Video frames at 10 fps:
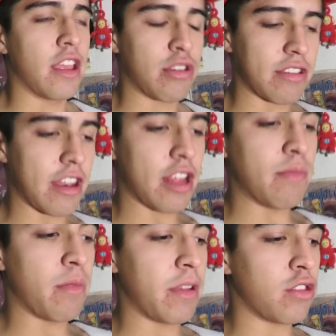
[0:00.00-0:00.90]
Entonces en ese
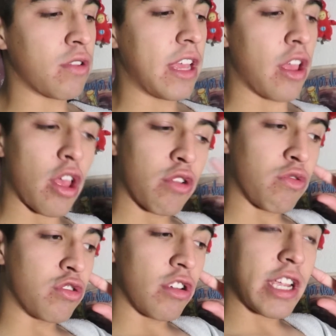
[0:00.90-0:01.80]
momento que
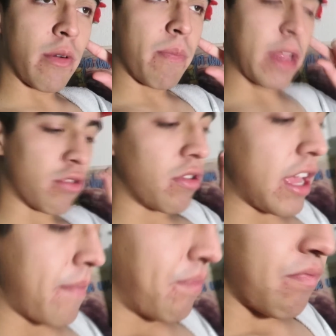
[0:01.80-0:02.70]
escuchó el chavo
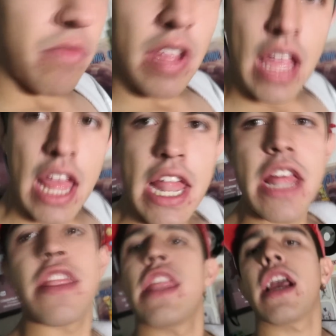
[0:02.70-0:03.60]
patrulla,
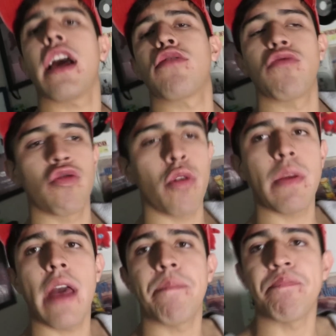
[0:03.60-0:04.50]
deja a su
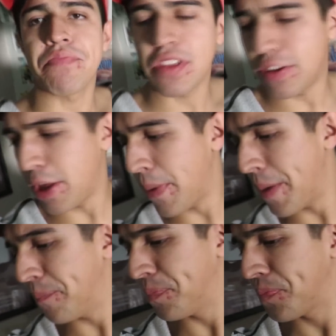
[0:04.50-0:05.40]
novia y se
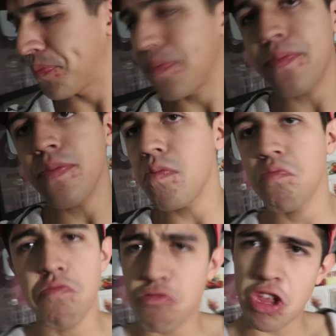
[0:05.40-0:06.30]

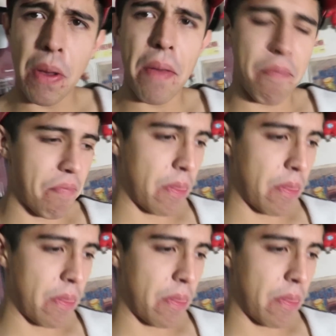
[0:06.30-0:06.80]
va. Se va.